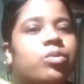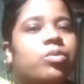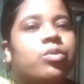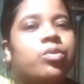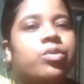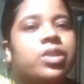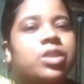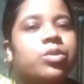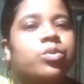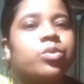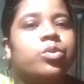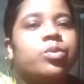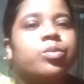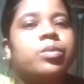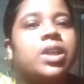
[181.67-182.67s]
কোনো
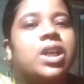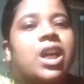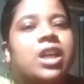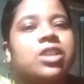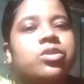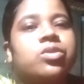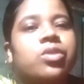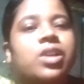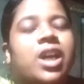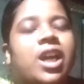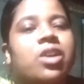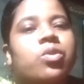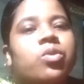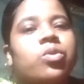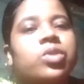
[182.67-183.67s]
ইউটিউব গ্রাহ্য
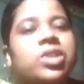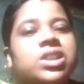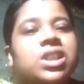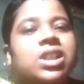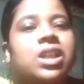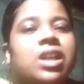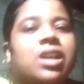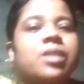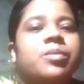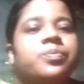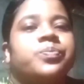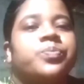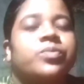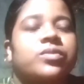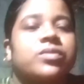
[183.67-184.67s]
কেন করছে না
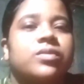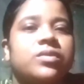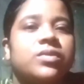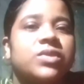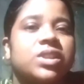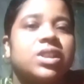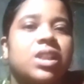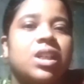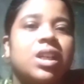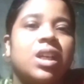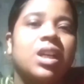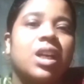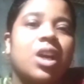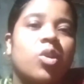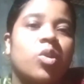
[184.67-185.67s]

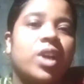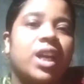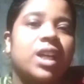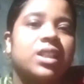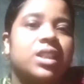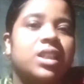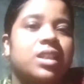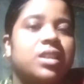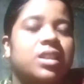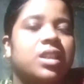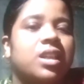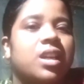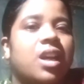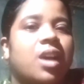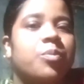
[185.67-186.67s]
কারণ
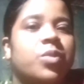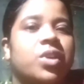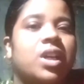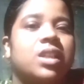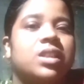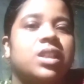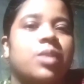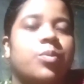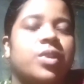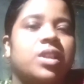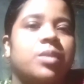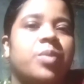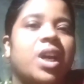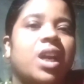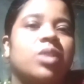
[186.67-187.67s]
অ্যাকসেন্সের নামটা আছে
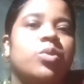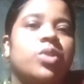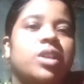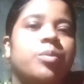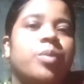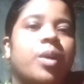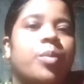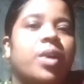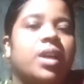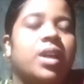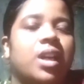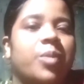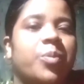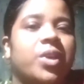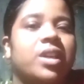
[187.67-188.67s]
আমাদের ফাল্গুনির বাবার
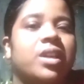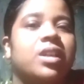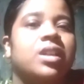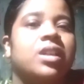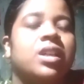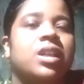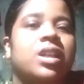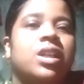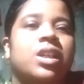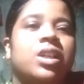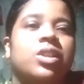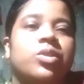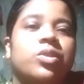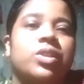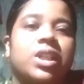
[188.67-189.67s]
নামে
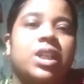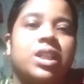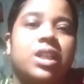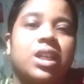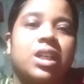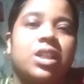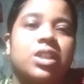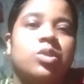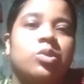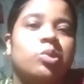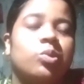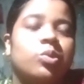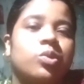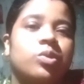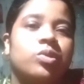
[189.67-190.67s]
তো সেইটা
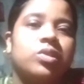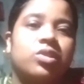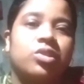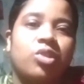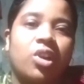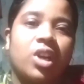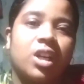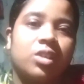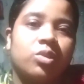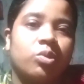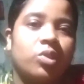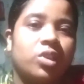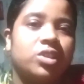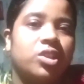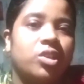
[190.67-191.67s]
কিন্তু ধরাট
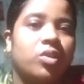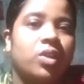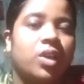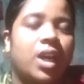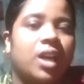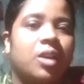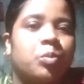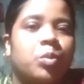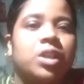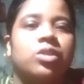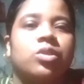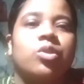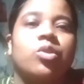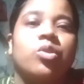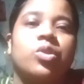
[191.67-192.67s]
করেছিল
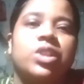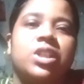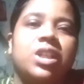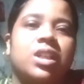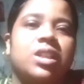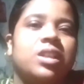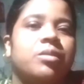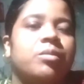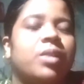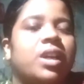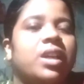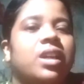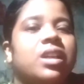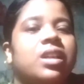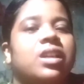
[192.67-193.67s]
একমাত্র রোজিনা
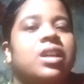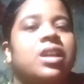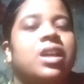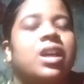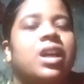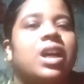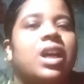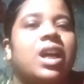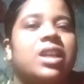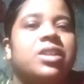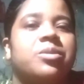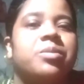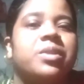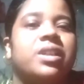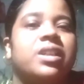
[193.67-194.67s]
ধিভাইয়ের
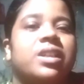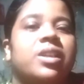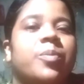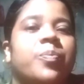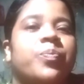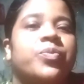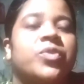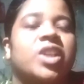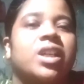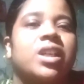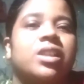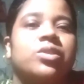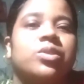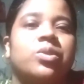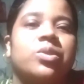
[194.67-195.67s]
হাজব্যান্ড
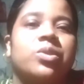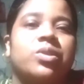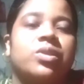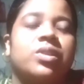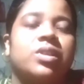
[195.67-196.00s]
তো